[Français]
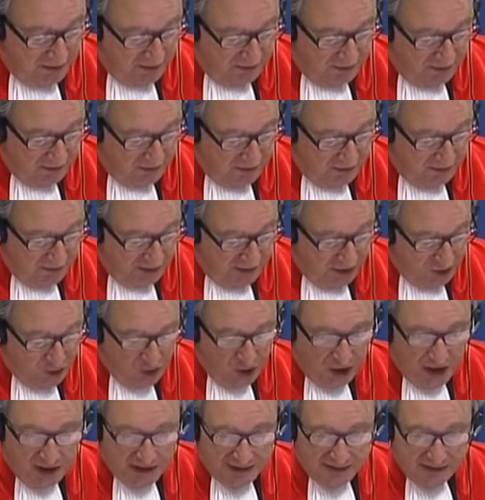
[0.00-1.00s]
de,
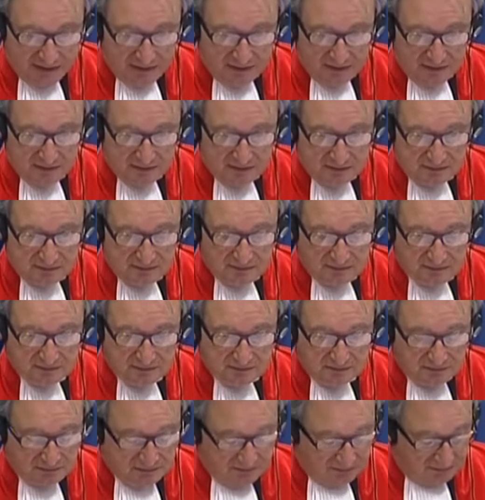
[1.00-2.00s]
mise, de la mise en
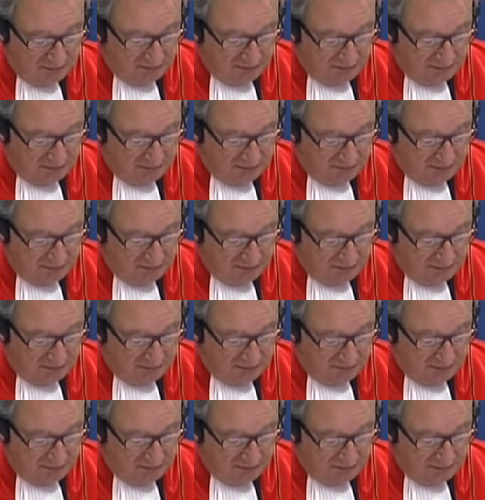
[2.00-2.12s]
état.